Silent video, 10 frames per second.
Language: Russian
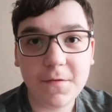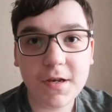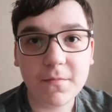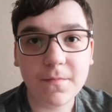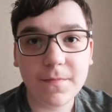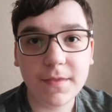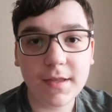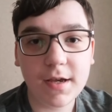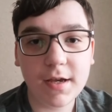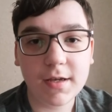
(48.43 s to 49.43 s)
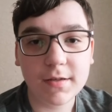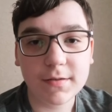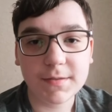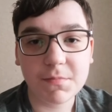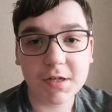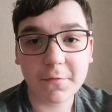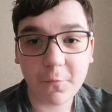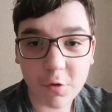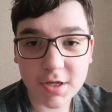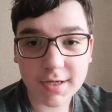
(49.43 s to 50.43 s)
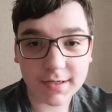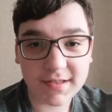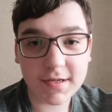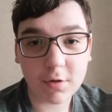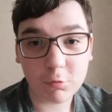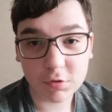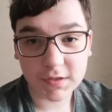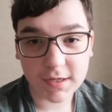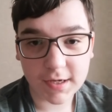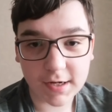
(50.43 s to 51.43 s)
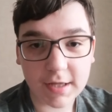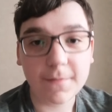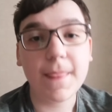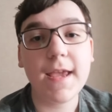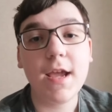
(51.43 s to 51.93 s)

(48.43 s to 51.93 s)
фильм на смартфоне, где узкий экран,